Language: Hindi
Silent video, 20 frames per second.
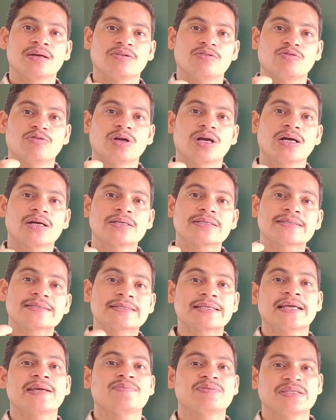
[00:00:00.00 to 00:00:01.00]
उनका
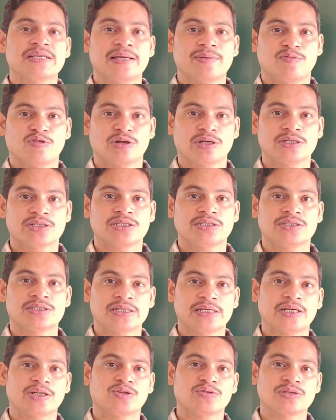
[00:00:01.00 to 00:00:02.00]
सेप सेम होना
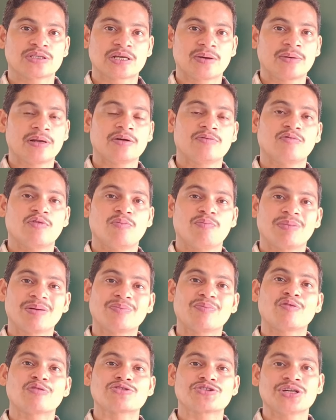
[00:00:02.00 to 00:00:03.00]
चाहिए तो इसका मतलब वो
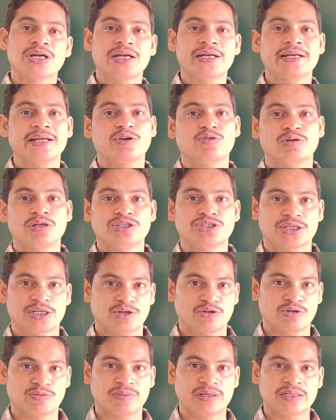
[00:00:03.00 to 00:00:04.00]
प्रपोर्शनैलिटी होनी चाहिए
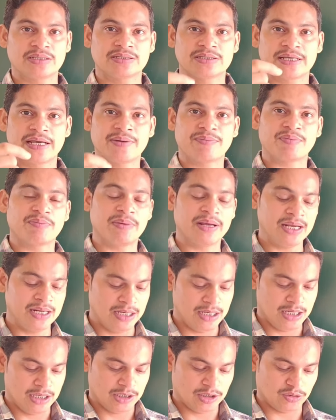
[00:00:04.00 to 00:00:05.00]
उनमें सेप में
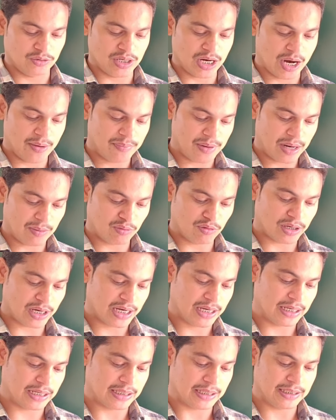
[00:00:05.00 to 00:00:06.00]
तो यहाँ पे आपको क्या
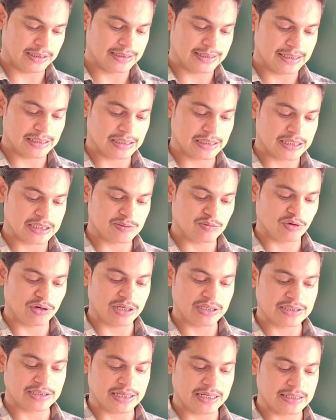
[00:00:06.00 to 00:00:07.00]
लिखना है देयर
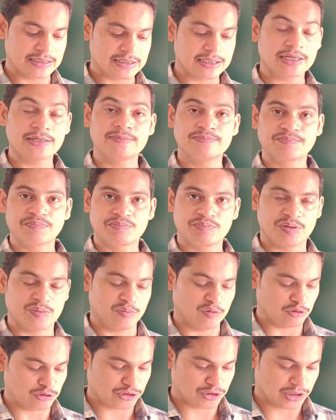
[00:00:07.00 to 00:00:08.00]
करस्पॉन्डिंग साइड्स आर
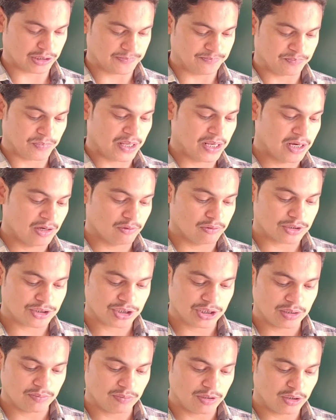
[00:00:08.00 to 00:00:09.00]
प्रपोर्शनल
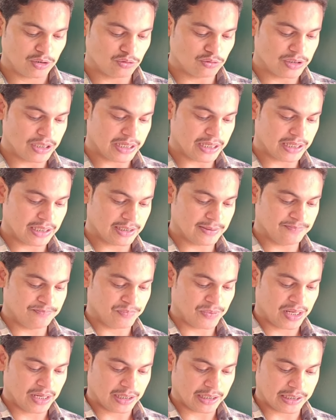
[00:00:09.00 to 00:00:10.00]
क्वेश्चन नंबर टू देखिए
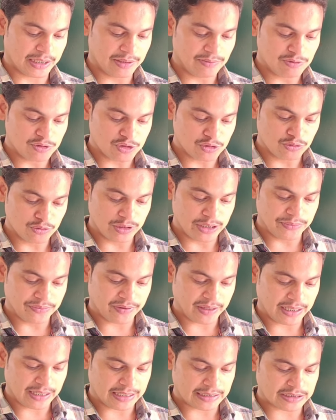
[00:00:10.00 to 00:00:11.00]
गिव टू
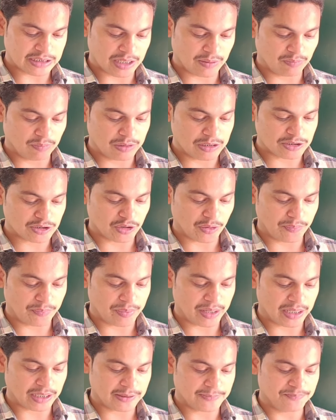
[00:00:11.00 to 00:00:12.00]
डिफरेंट एग्जाम्पल्स ऑफ
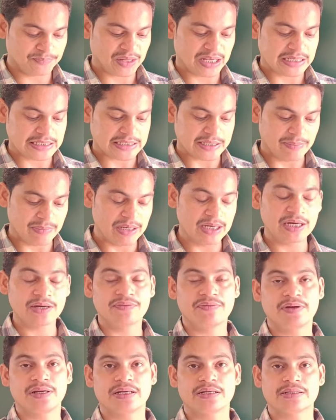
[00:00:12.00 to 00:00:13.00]
पेयर सिमिलर
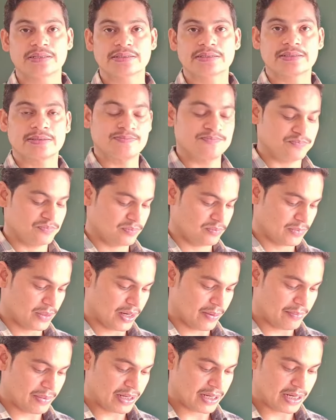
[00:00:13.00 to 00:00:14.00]
फिगर्स
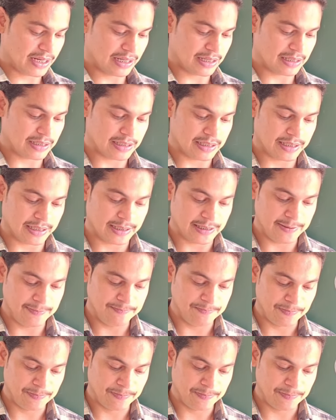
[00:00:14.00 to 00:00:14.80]
हमें क्या करना है